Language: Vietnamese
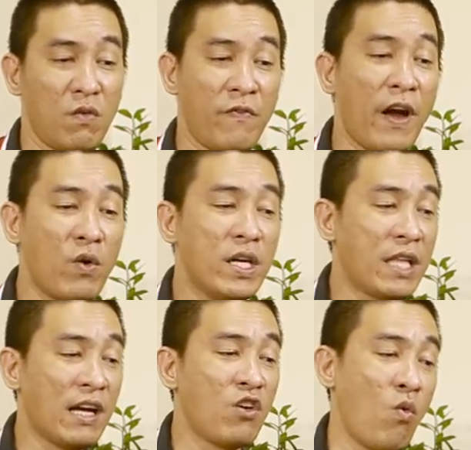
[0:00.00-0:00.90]
phát huy
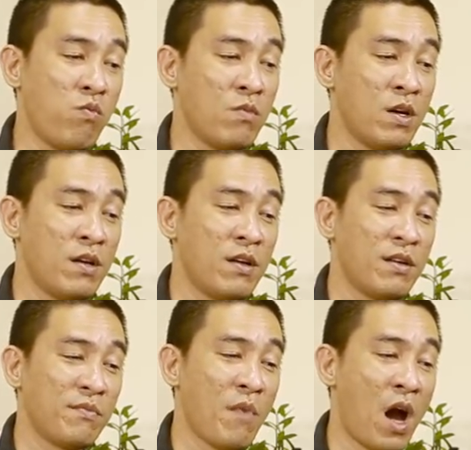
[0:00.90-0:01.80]
tác dụng
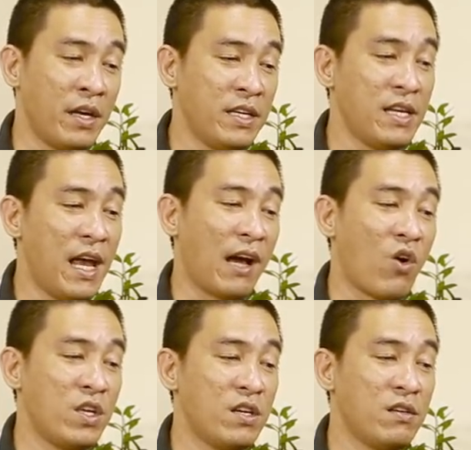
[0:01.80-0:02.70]
bởi là
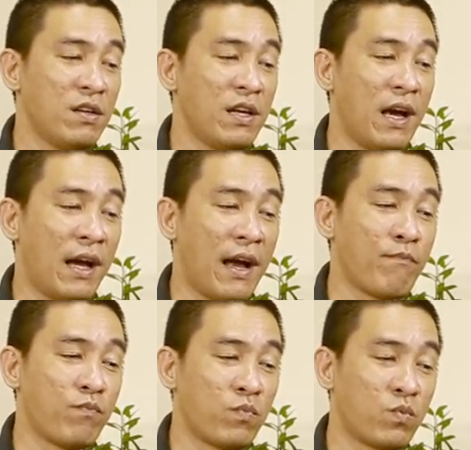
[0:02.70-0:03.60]
coi như là gặp
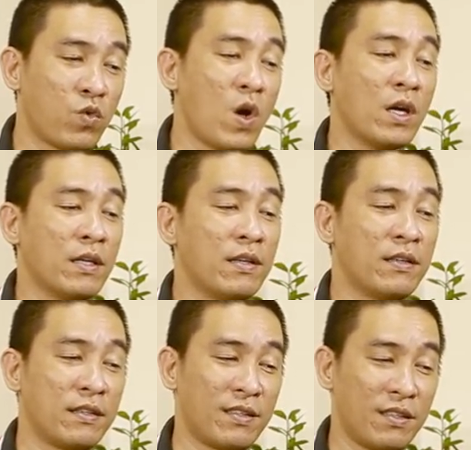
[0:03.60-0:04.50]
tuần
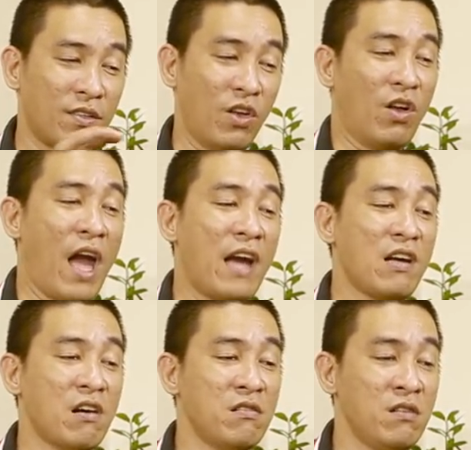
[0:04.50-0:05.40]
án
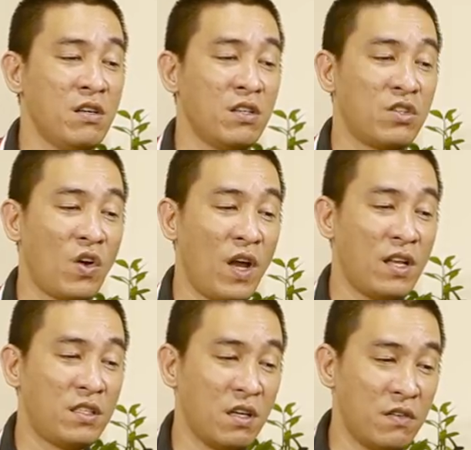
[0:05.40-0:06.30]
ngữ cho
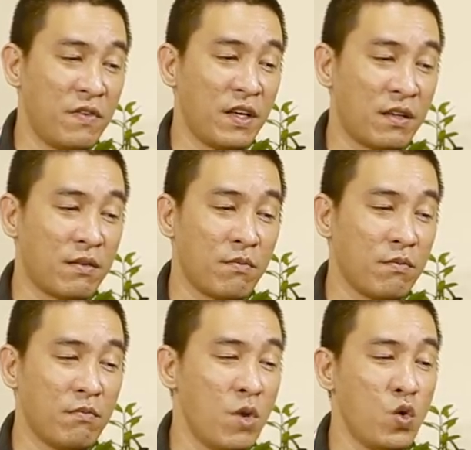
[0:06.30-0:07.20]
nên sự việc
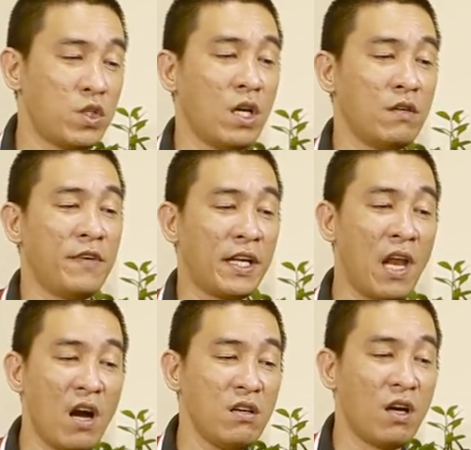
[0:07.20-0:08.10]
mưu sự việc
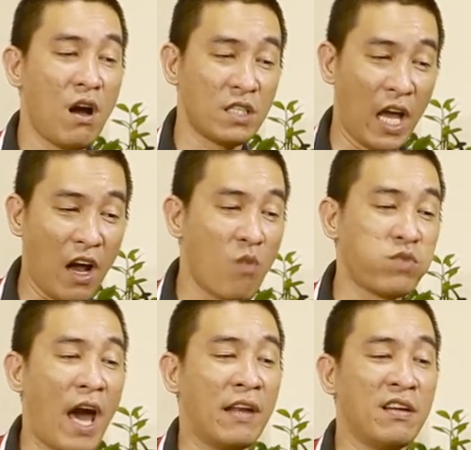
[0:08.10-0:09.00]
lớn sẽ không
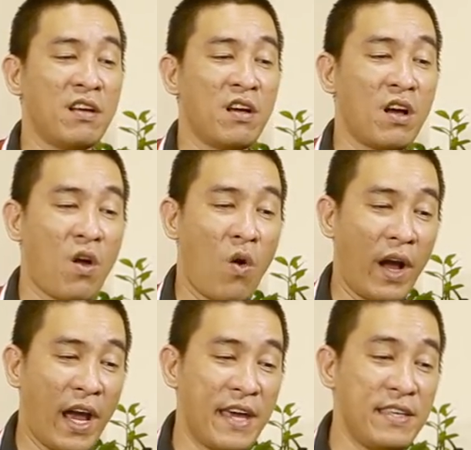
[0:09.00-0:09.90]
thành
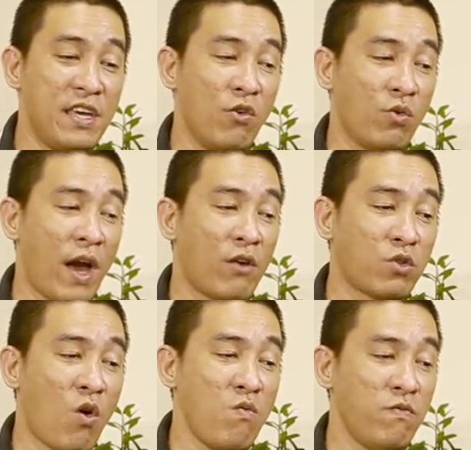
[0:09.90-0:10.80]
còn gây nhiều hao
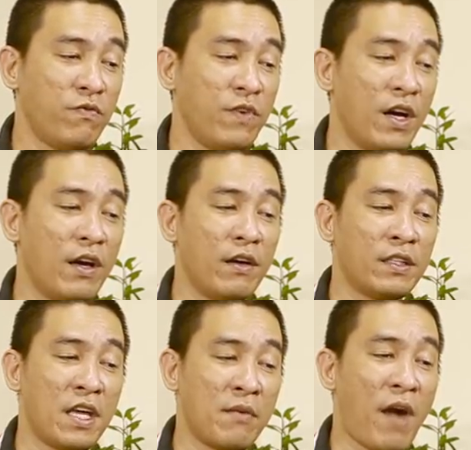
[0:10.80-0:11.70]
tốn về
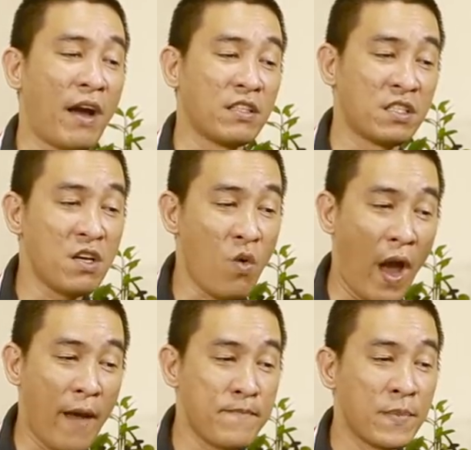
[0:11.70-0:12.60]
tiền bạc sức
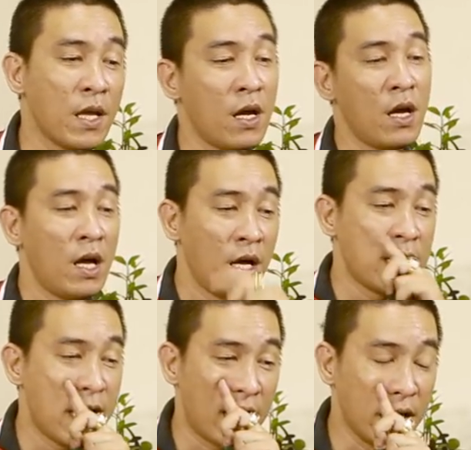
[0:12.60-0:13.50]
khỏe
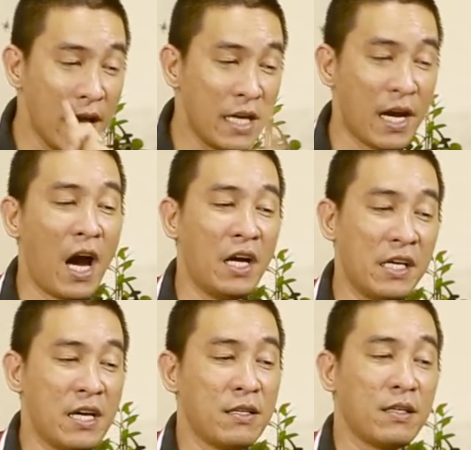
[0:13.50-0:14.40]
à, đi
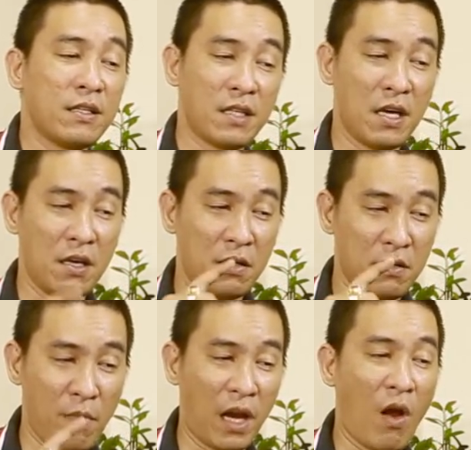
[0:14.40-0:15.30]
rời á thì
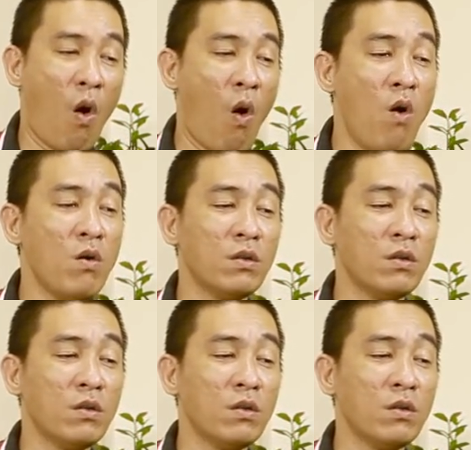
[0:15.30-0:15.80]
bạch hổ